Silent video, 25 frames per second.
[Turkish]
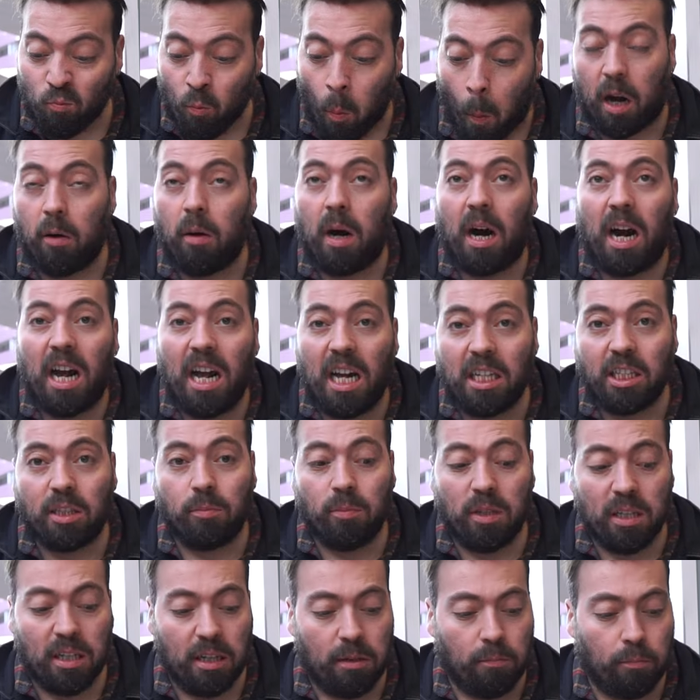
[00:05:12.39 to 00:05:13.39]
Ama
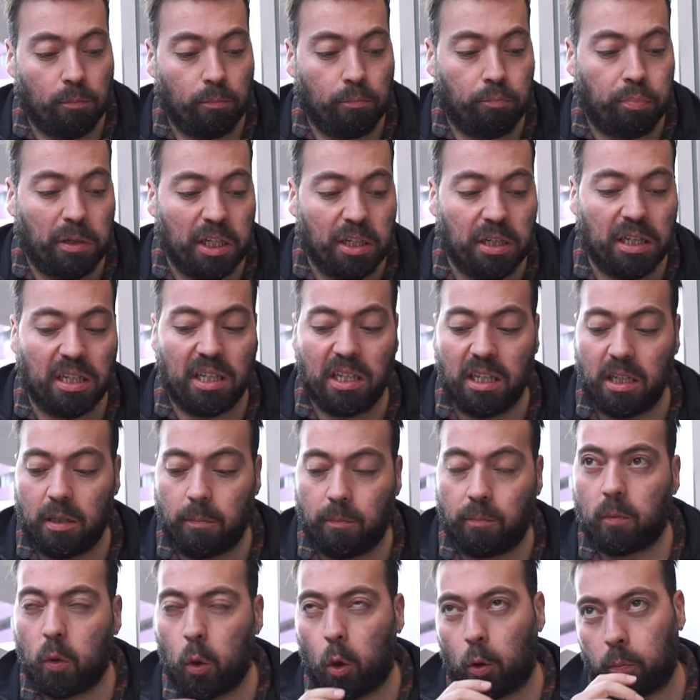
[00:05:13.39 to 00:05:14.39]
hayatımda bir ya da
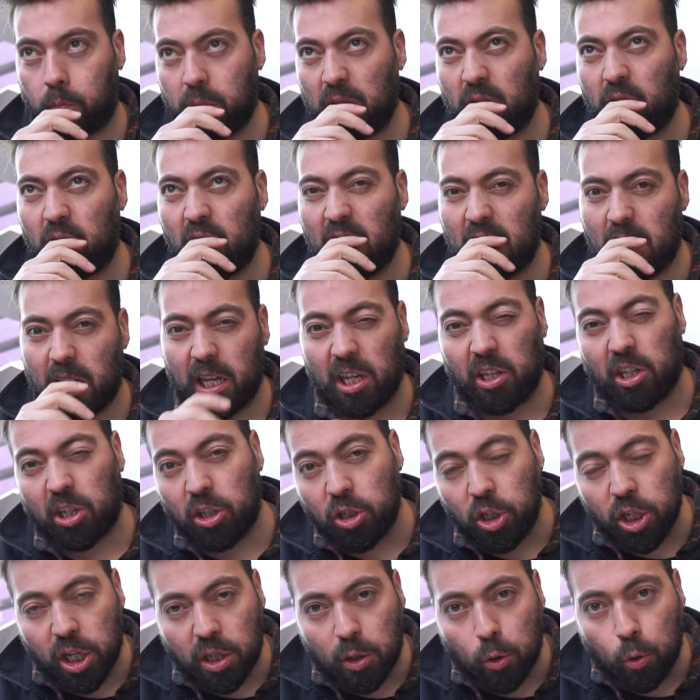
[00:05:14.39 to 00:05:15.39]
yok bir değil
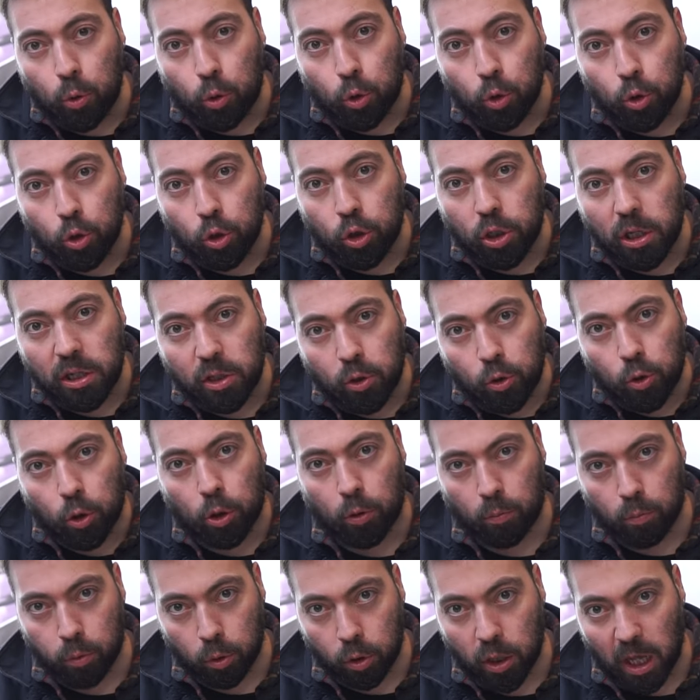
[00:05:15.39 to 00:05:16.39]
ikinci ya da üçüncü kez
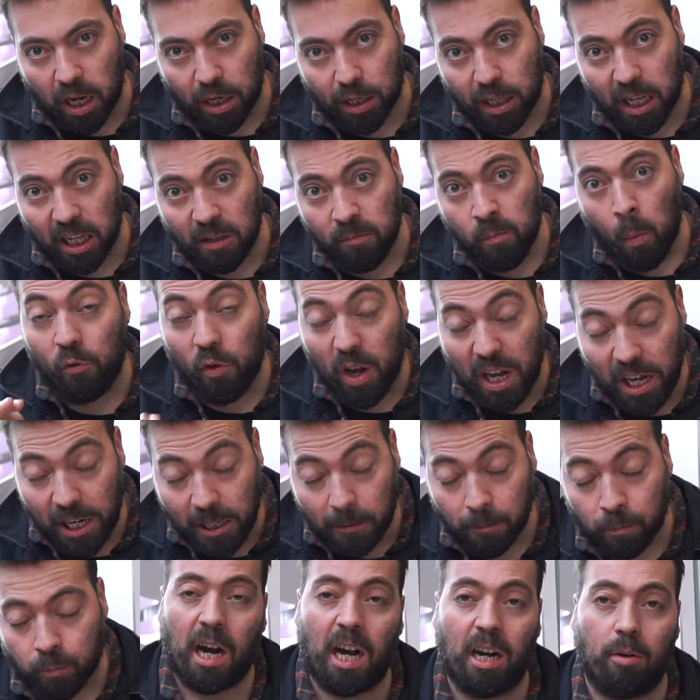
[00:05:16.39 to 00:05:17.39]
yiyorum bunlardan
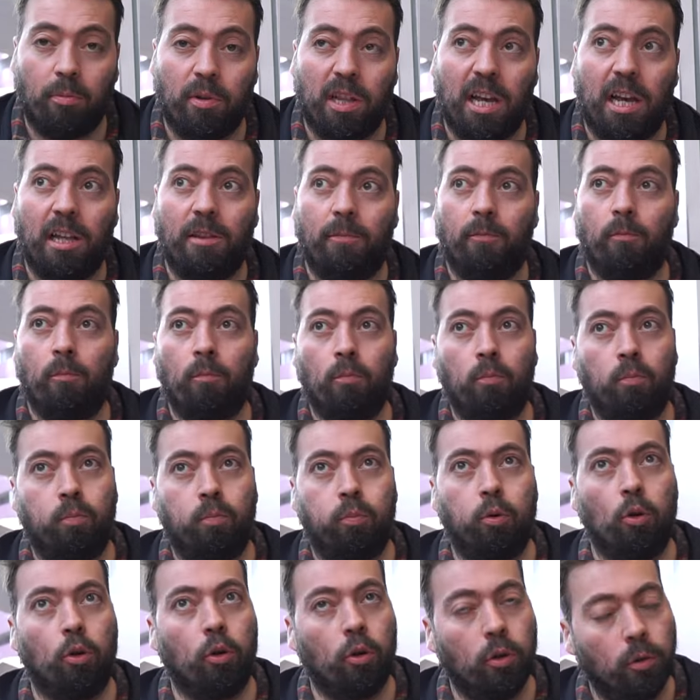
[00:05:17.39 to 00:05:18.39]
ve harbiden
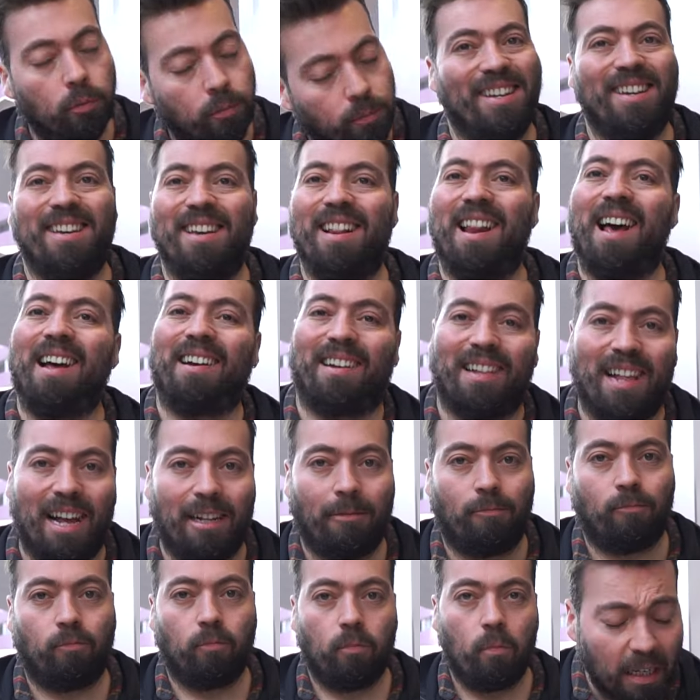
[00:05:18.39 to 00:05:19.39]
bu iyilerden.